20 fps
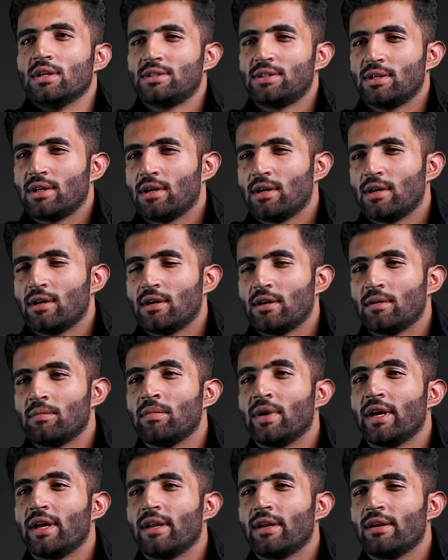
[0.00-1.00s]
अच्छा
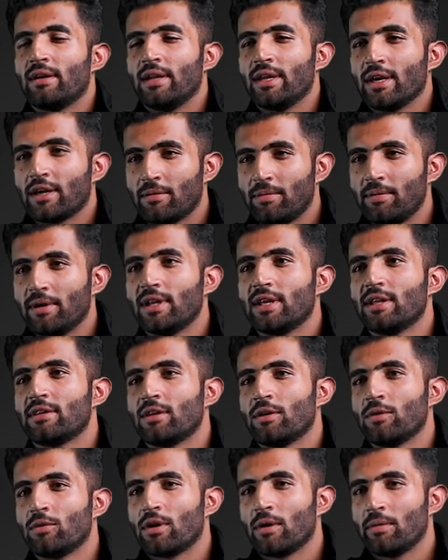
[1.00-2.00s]
मैं लिख भी
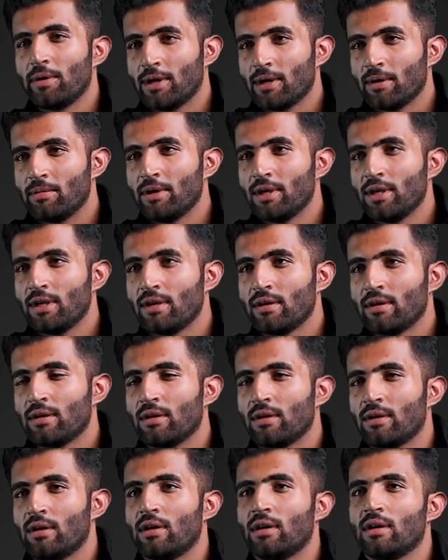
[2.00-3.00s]
रहता हूँ कभी कभी
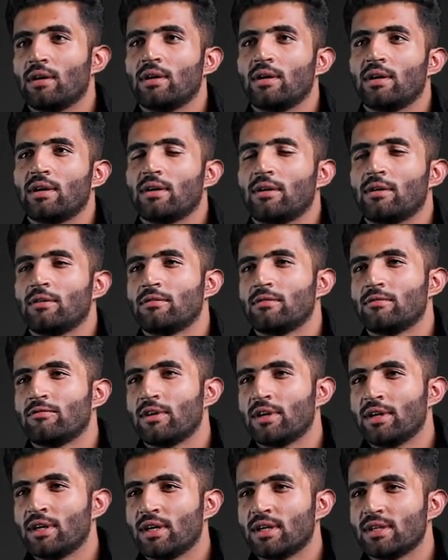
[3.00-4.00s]

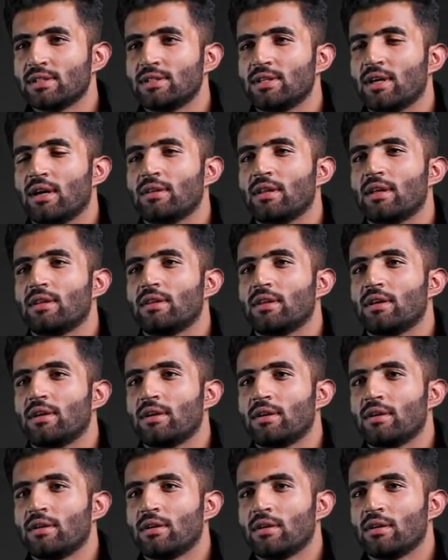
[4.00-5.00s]
वरना
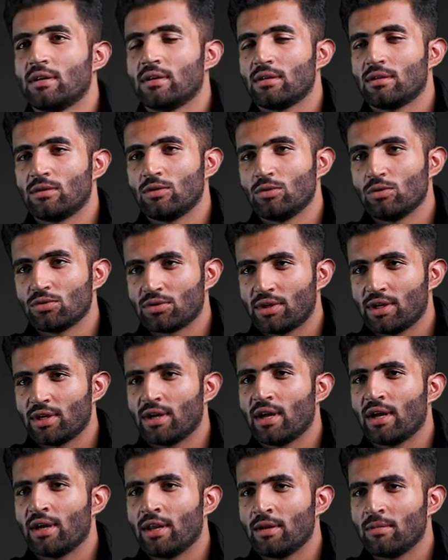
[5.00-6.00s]
ज़्यादातर दूसरे
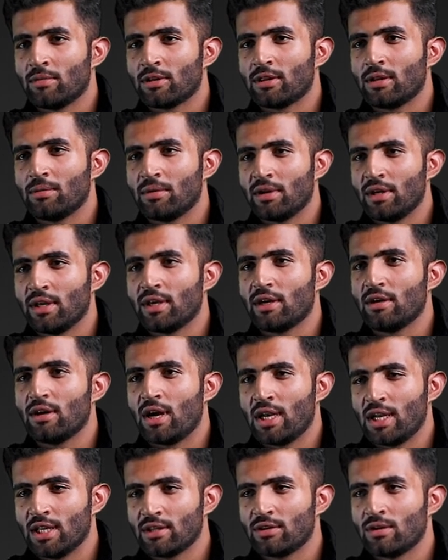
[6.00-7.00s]
गाने मतलब यानी कि
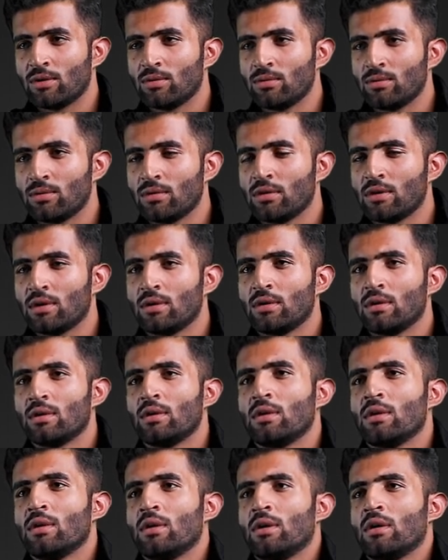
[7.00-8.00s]
गा लेता हूँ
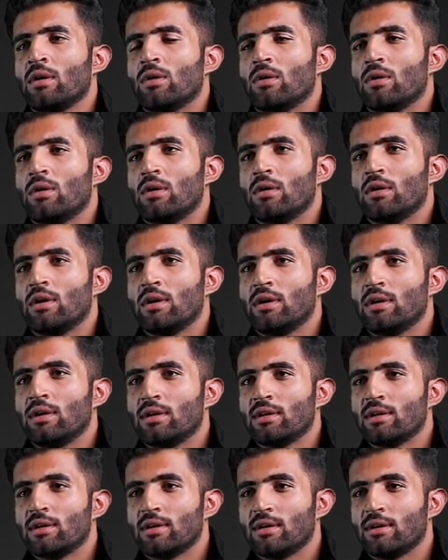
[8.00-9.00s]

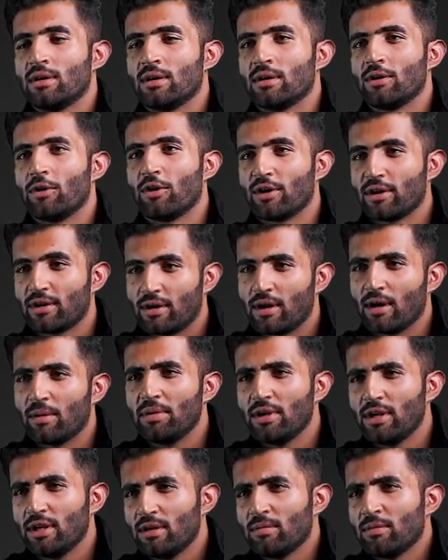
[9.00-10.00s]
और और
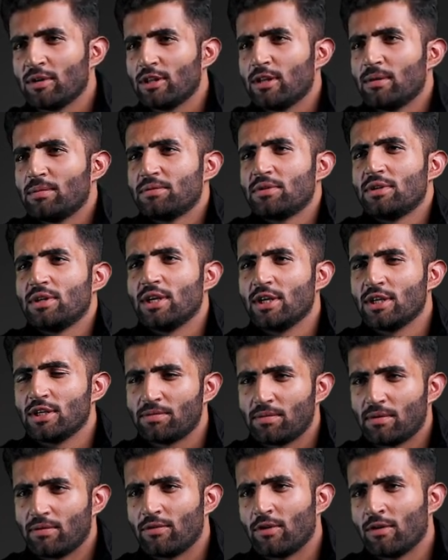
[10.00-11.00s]
कभी मतलब
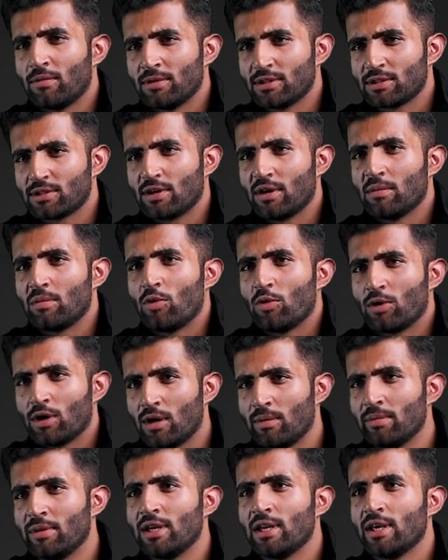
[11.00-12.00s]
स्टेज परफॉर्मेंस का
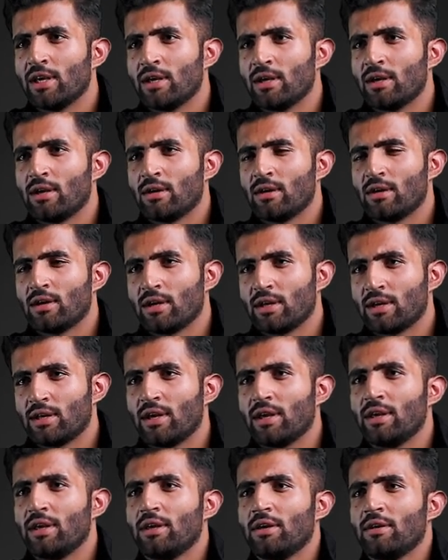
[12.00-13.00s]
मौका मिले अगर
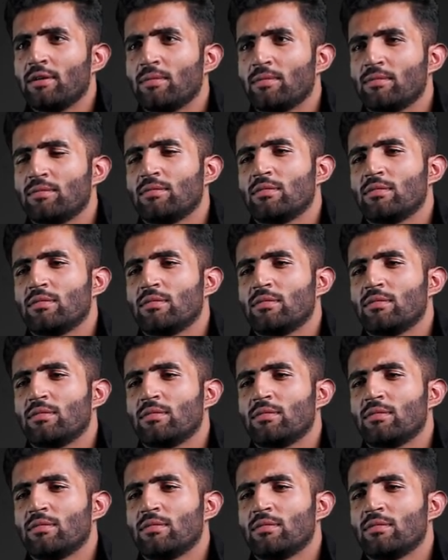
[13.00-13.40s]
कहीं